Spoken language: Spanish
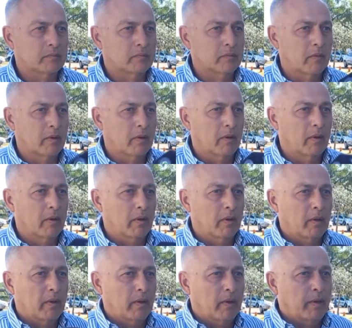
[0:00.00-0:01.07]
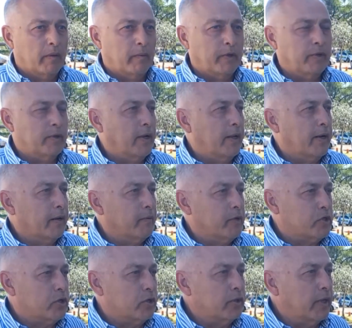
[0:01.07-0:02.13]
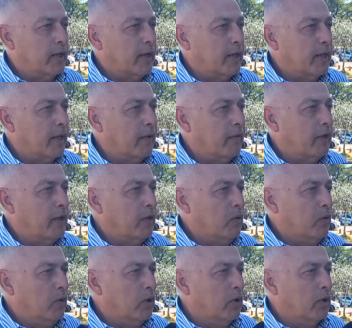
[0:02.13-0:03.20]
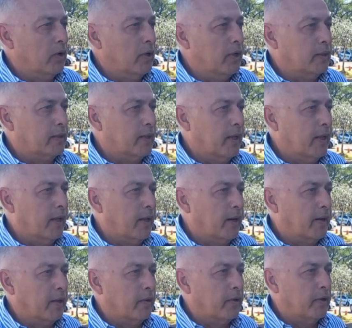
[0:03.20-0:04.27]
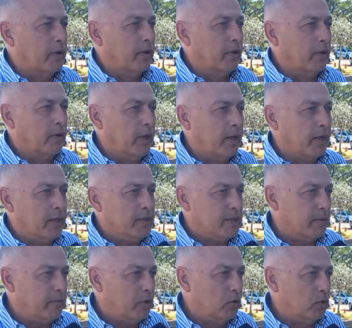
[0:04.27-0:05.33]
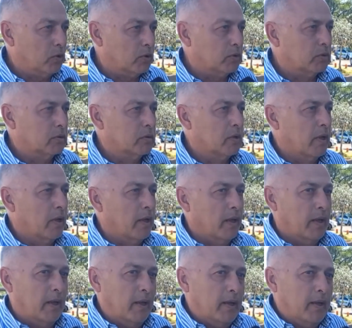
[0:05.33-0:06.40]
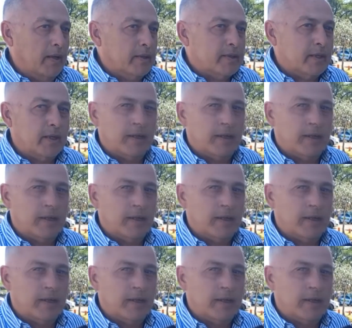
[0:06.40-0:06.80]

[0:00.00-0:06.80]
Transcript: por ejemplo? Bueno, la revisión de cada vehículo está alrededor de los 10-15 minutos. Eh,